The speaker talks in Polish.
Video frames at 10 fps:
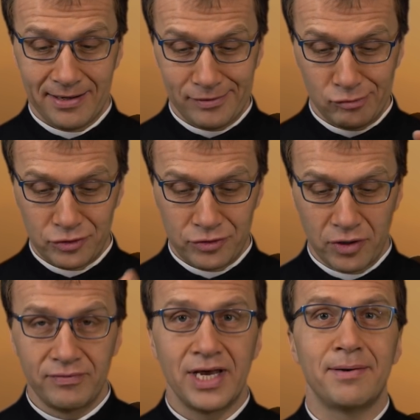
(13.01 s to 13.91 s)

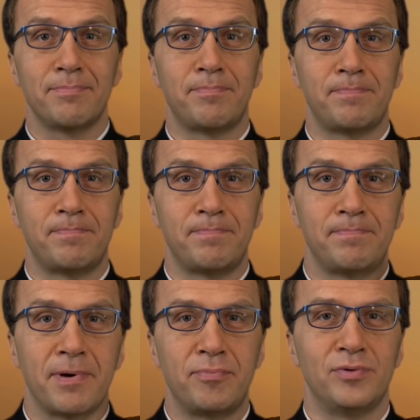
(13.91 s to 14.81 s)
Uczniowie
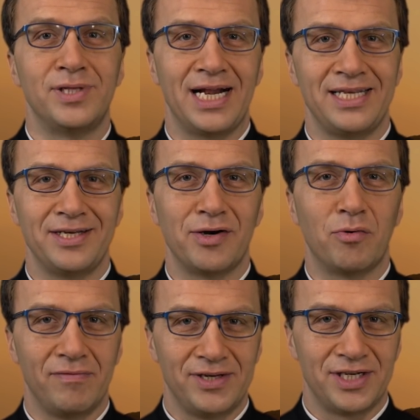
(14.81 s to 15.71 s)
popłynęli
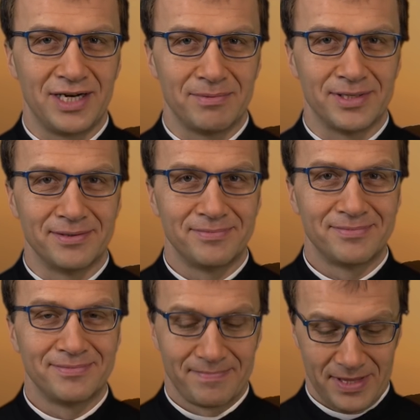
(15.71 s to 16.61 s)
łowić ryby.
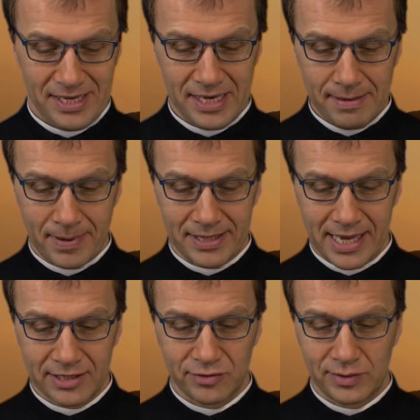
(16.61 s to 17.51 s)
I Pan
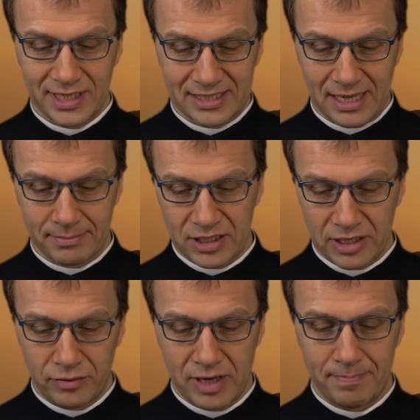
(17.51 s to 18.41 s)
Jezus jest na
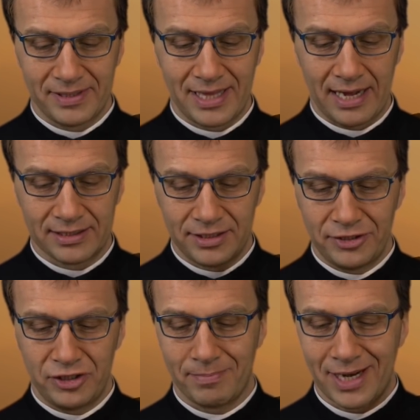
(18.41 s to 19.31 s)
brzegu i pyta:
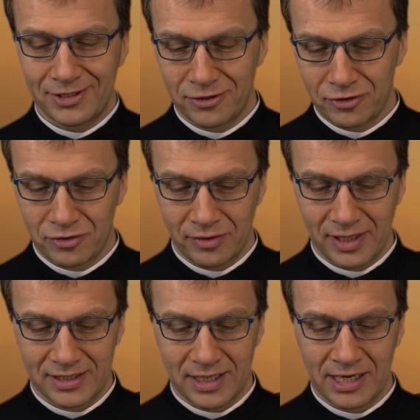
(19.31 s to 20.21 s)
Dzieci, macie coś do
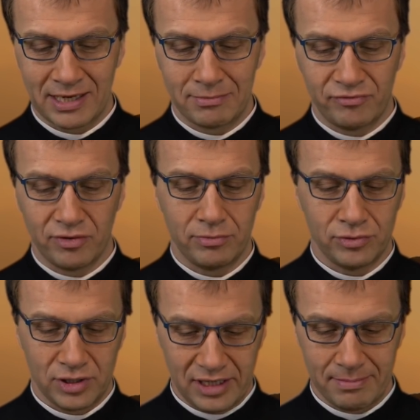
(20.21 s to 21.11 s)
jedzenia? Mówią mu,
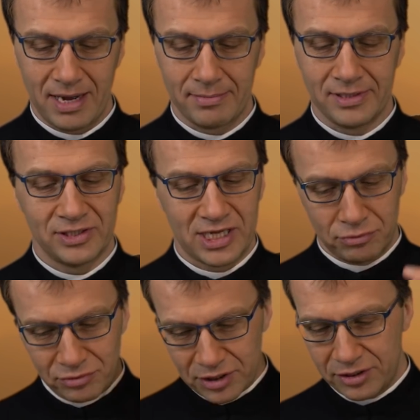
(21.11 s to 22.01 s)
że nie mamy.
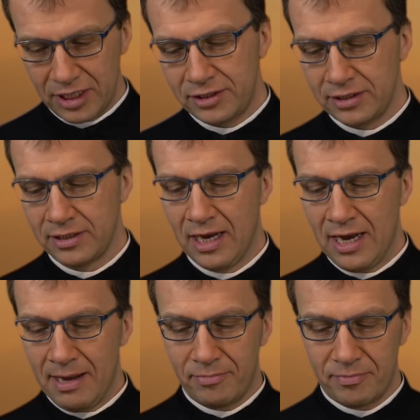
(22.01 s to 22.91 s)
Zarzućcie sieci
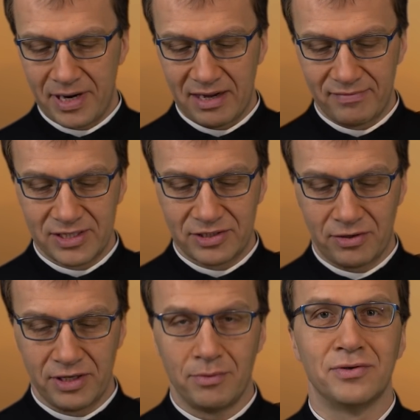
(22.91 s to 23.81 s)
po prawej
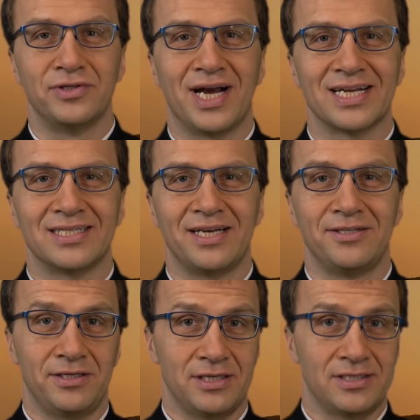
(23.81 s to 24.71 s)
stronie łodzi, a
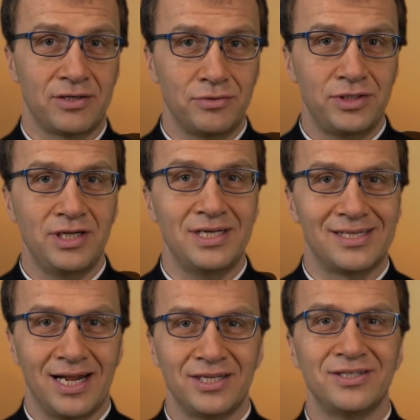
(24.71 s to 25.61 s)
znajdziecie. Zarzucili,
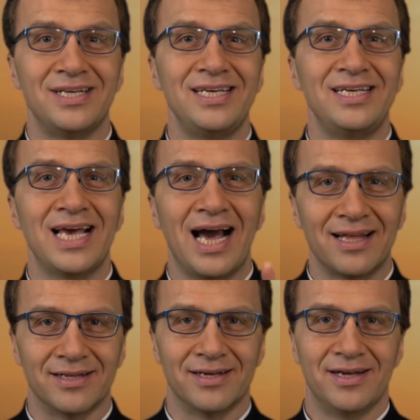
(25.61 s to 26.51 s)
znaleźli i
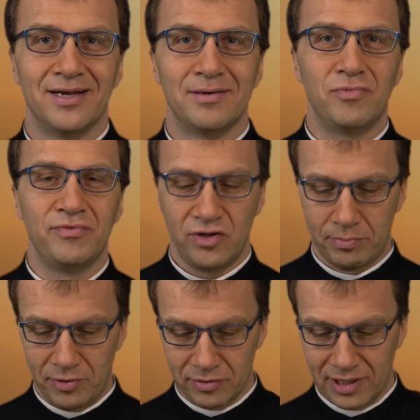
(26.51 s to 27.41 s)
Jan mówi do
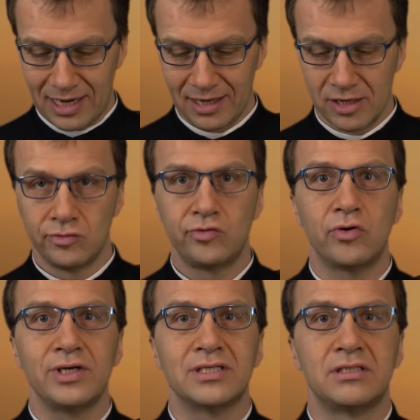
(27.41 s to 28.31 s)
Piotra:
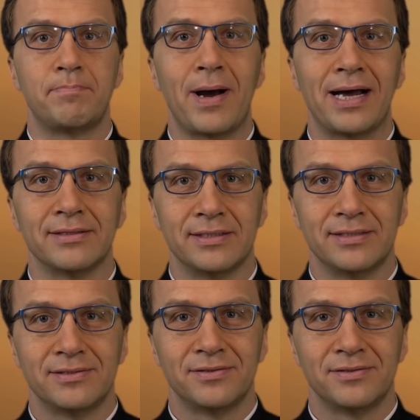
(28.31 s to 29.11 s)
To jest Pan.